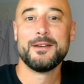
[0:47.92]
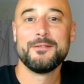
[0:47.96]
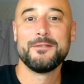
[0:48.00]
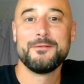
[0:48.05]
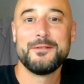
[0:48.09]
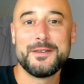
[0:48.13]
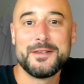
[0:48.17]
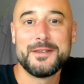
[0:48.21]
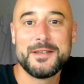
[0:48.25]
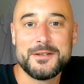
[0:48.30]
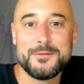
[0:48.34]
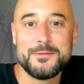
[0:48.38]
Wenn
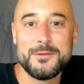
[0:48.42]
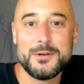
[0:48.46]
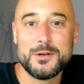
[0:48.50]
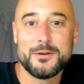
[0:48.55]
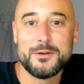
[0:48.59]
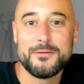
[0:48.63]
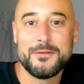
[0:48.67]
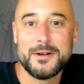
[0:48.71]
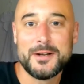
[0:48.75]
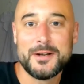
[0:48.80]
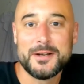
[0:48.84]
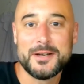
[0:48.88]
dir das Video
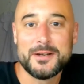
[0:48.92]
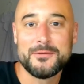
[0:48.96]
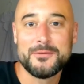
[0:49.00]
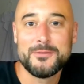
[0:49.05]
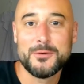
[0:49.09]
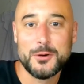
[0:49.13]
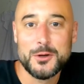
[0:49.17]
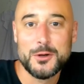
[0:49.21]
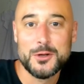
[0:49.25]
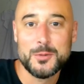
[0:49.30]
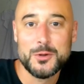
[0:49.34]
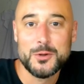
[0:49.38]
gefallen hat,
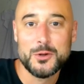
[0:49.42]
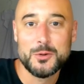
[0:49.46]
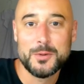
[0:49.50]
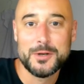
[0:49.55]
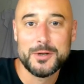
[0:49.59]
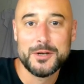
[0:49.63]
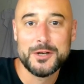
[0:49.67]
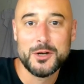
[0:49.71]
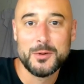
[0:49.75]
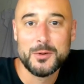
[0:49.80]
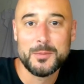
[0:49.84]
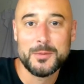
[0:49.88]
freue ich mich über einen
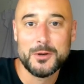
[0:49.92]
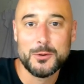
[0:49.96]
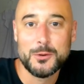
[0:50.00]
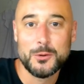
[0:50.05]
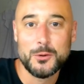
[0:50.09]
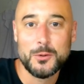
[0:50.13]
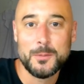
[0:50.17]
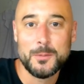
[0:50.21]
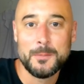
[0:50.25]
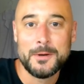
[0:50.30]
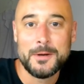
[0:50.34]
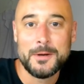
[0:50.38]
Daumen nach
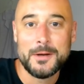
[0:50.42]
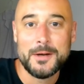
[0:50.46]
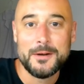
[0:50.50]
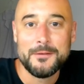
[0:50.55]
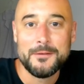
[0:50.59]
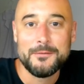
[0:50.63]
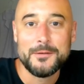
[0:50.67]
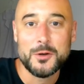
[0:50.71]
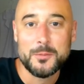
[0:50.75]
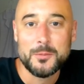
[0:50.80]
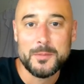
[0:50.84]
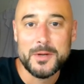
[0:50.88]
oben.
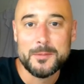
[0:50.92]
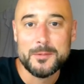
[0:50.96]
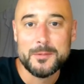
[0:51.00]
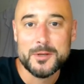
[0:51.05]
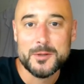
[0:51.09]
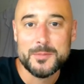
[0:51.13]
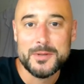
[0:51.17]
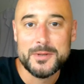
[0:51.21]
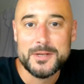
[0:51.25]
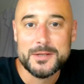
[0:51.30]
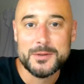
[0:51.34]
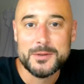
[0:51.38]
Wenn du mehr über das
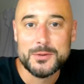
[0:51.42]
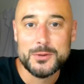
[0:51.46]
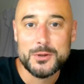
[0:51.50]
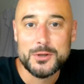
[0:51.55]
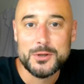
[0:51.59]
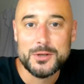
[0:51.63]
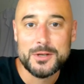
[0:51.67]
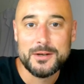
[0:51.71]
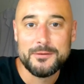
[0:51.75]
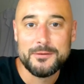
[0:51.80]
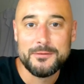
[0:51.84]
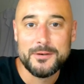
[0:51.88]

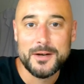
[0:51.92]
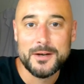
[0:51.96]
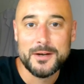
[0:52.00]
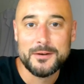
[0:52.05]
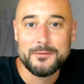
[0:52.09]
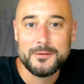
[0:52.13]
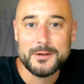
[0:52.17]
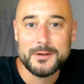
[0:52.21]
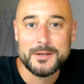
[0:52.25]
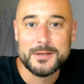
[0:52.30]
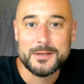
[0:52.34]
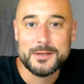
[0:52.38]
Pilzezüchten erfahren
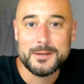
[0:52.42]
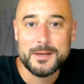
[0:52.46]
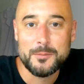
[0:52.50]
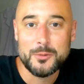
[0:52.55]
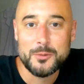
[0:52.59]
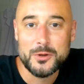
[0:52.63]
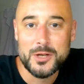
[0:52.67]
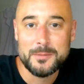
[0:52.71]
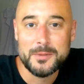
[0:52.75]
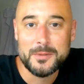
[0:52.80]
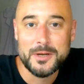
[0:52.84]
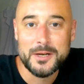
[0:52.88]
willst,
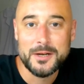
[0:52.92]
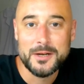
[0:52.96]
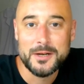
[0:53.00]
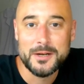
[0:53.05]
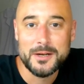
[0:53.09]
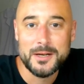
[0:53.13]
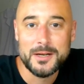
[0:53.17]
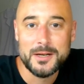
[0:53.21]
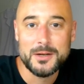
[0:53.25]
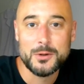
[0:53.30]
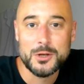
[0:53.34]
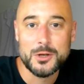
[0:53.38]
abonniere meinen
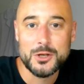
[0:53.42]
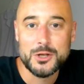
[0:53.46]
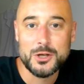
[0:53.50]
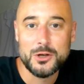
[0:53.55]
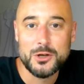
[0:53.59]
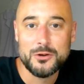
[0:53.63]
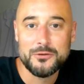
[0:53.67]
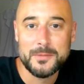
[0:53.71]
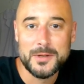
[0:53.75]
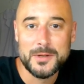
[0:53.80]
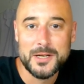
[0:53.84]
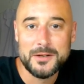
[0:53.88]
Kanal oder schau
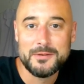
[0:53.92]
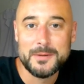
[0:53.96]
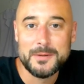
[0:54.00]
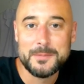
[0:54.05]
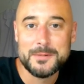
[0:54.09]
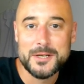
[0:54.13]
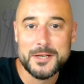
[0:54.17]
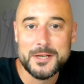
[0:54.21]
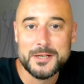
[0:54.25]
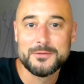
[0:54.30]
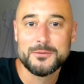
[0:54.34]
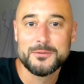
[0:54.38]
auf meiner
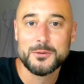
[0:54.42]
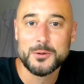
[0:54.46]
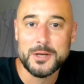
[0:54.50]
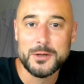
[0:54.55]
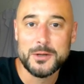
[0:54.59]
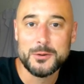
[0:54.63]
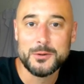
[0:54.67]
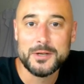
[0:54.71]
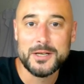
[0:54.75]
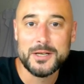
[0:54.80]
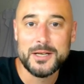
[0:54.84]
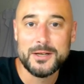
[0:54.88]
Webseite von
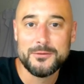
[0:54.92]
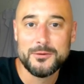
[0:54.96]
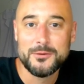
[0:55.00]
gino.de